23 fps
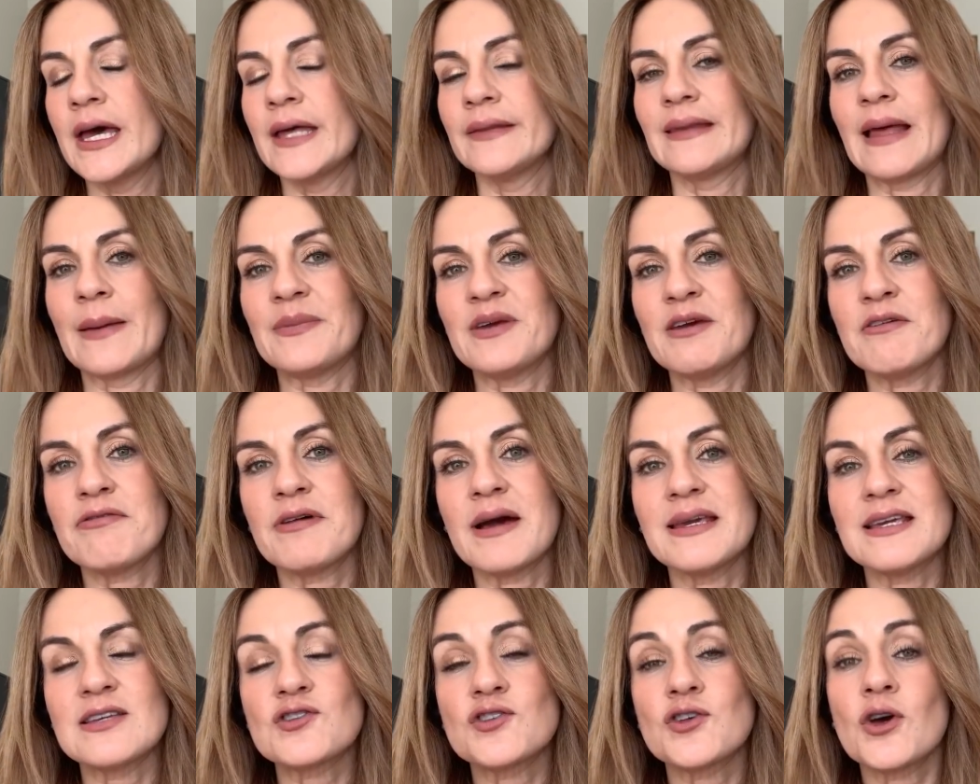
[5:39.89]
También
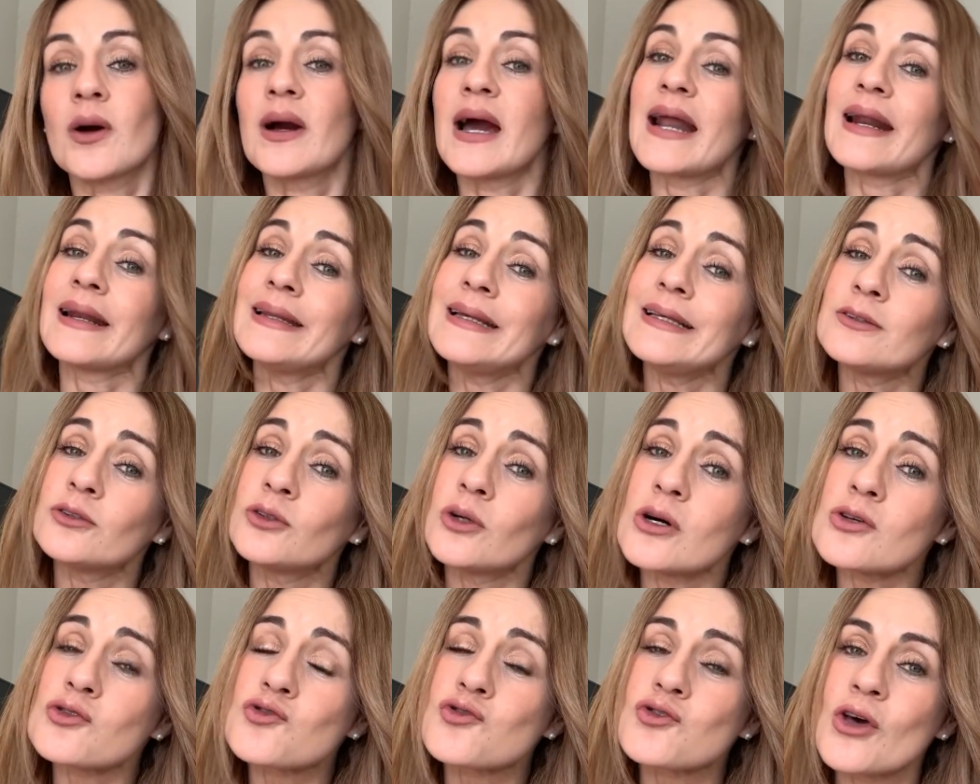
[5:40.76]
falleció
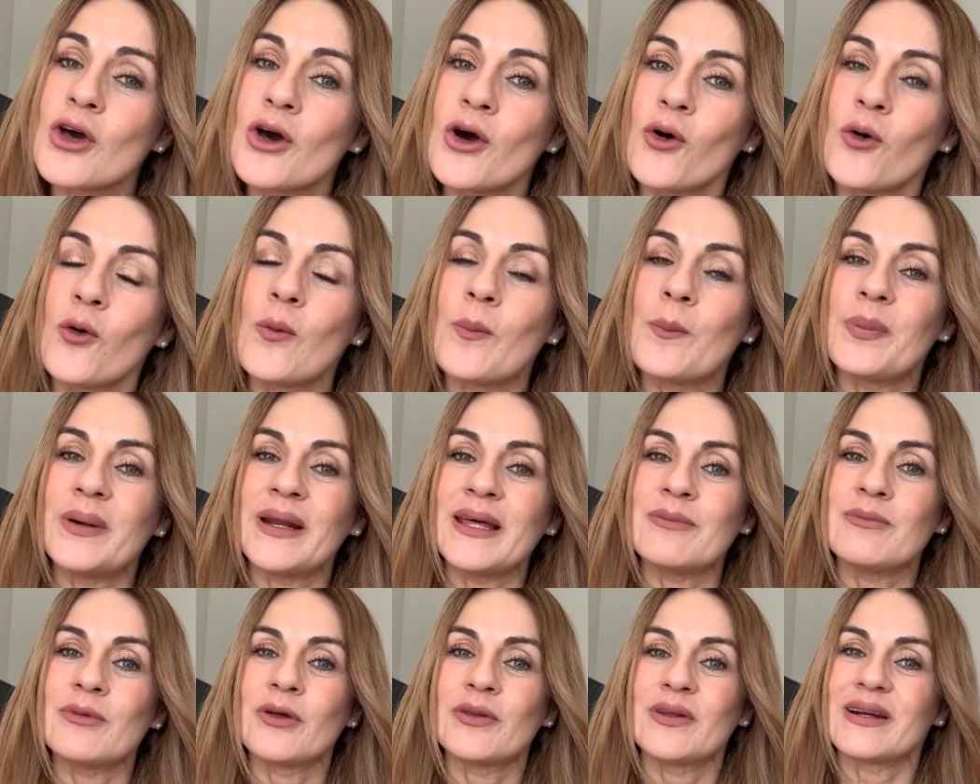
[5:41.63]
Carlitos, un
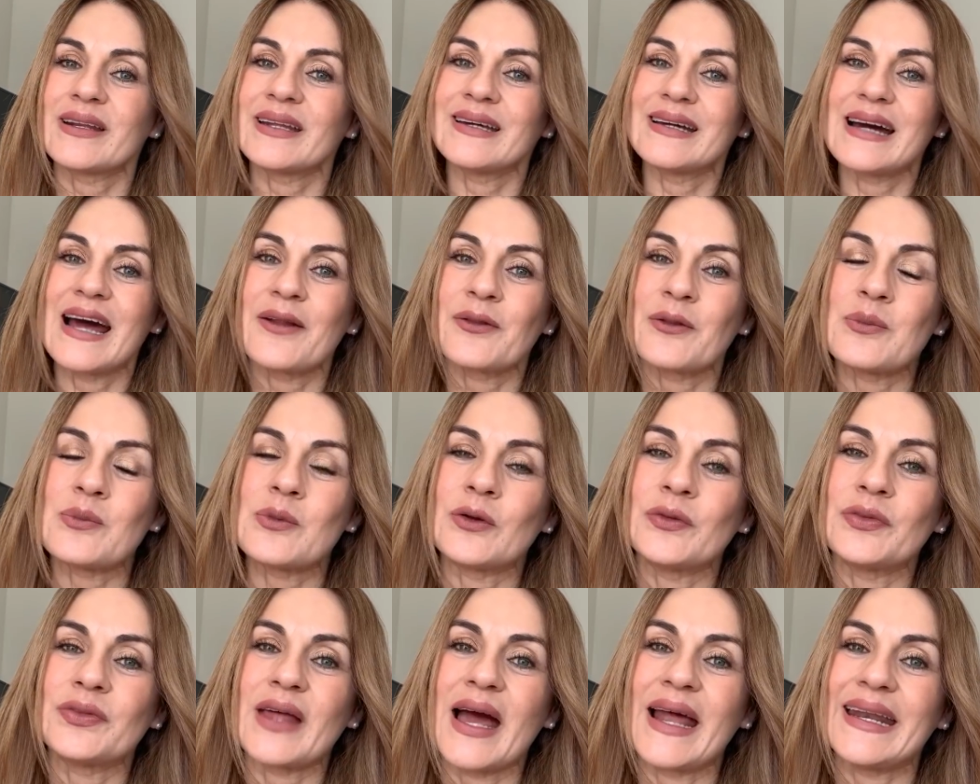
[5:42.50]
primo de Ricardo
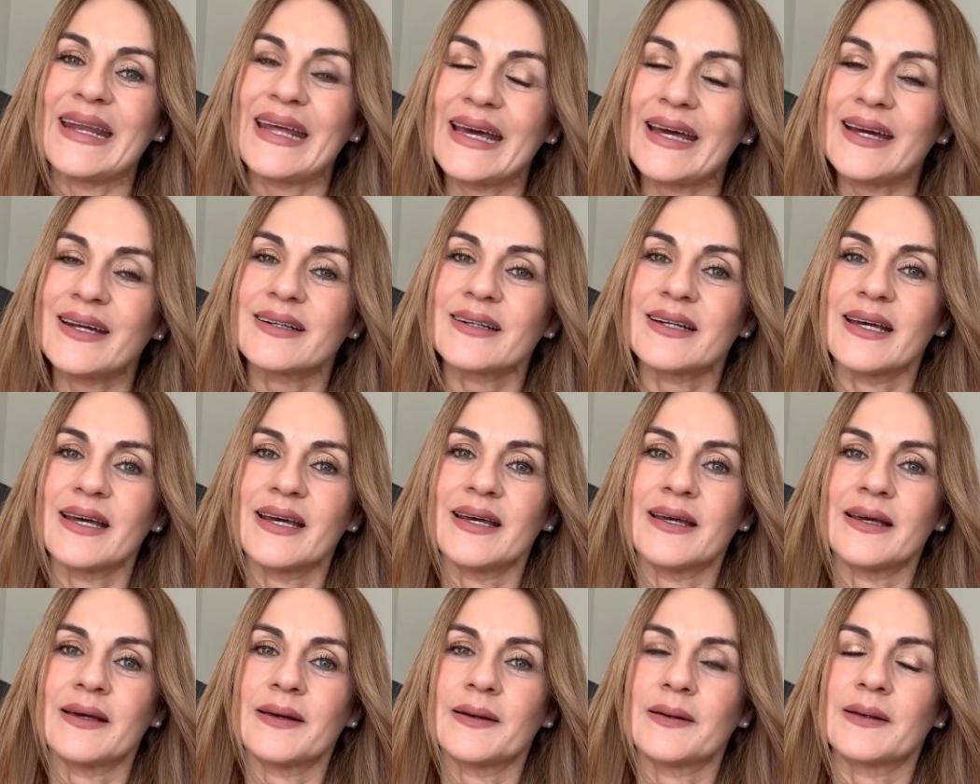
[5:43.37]
Montaner,
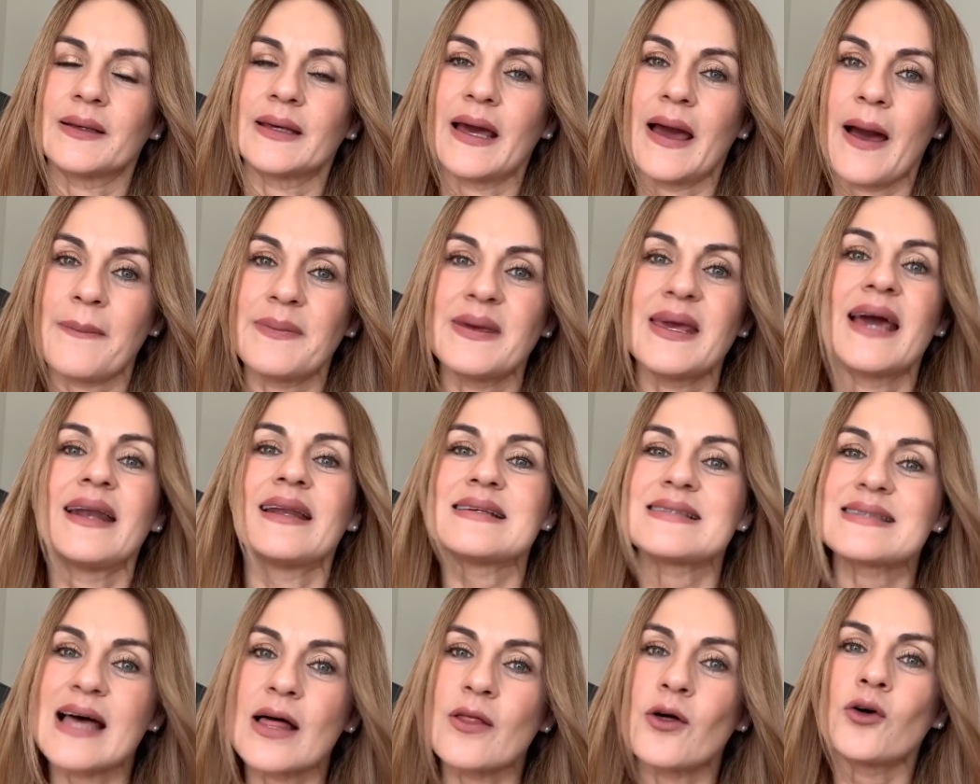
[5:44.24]
eh, que habían
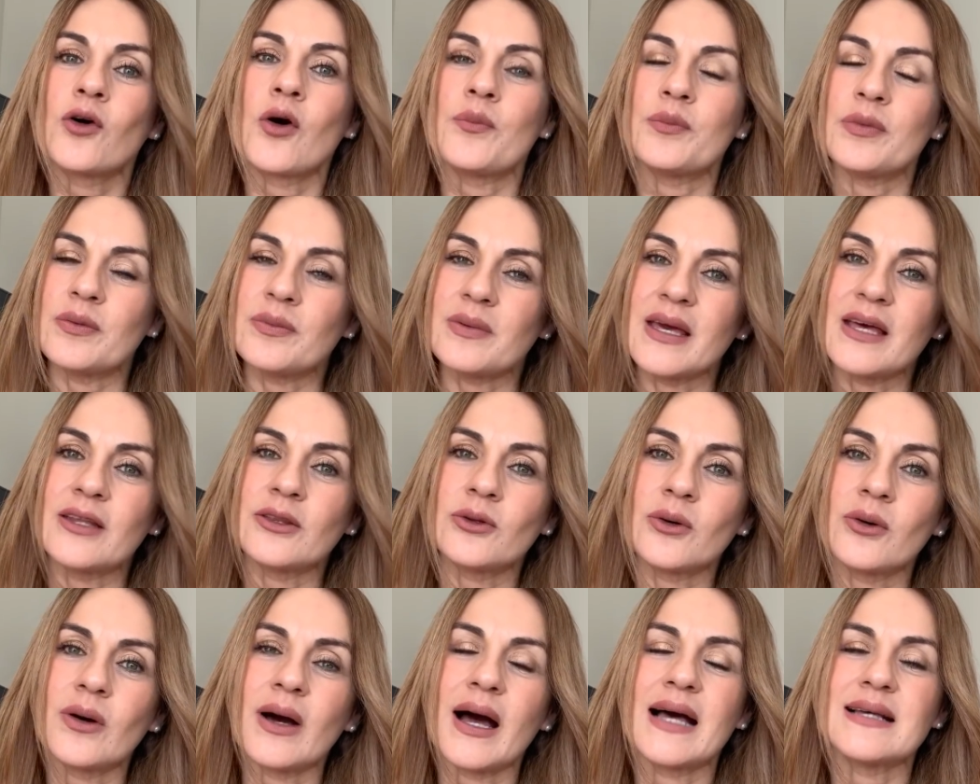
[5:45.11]
estado
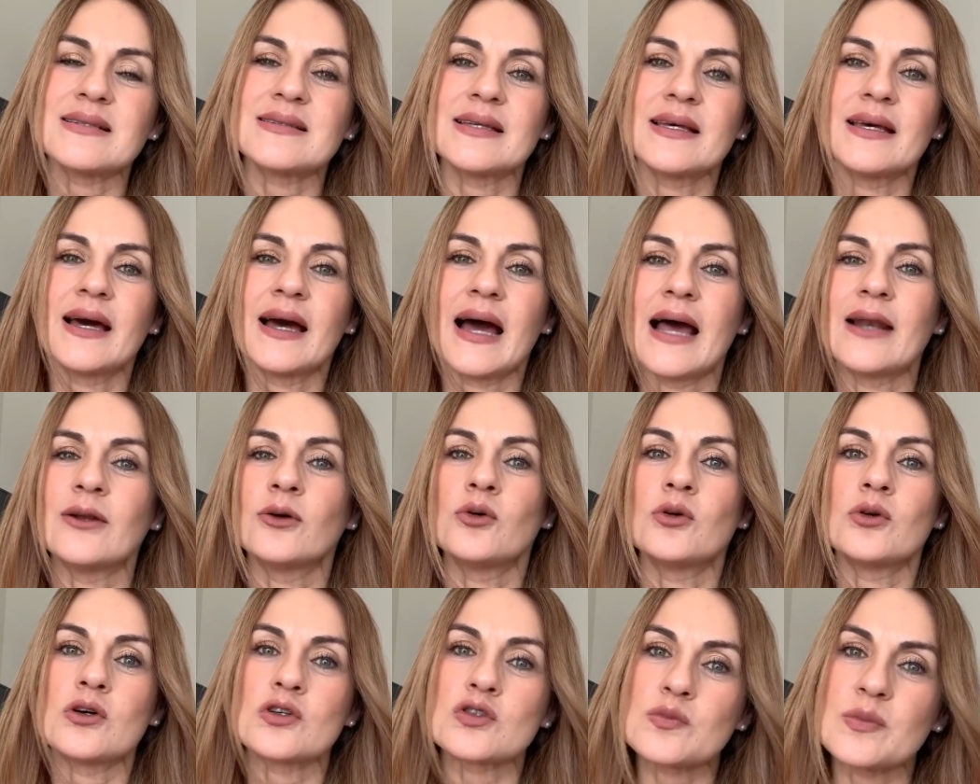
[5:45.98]
conviviendo hace
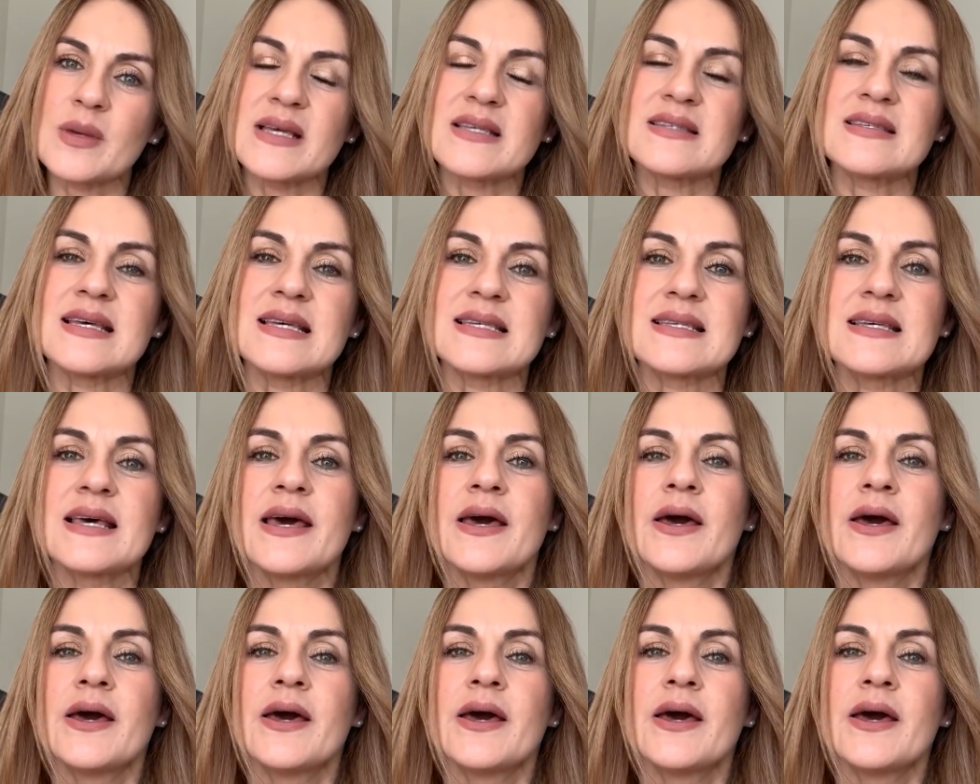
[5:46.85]
algunos meses